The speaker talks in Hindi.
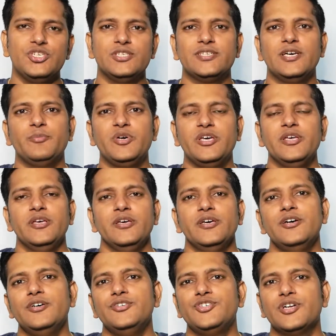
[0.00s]
चीज़ें
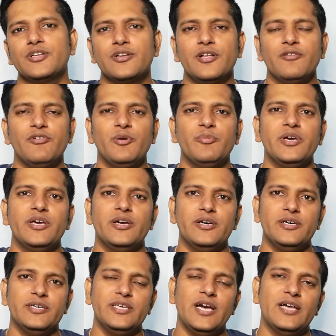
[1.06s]
हमें जनरल वे
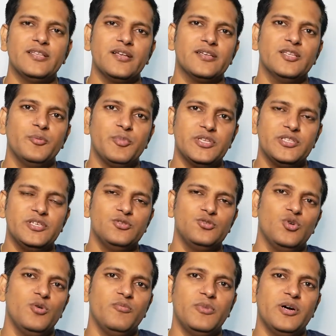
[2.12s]
में याद रखनी पड़ती है
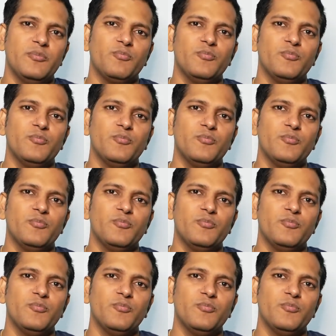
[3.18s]
जो हम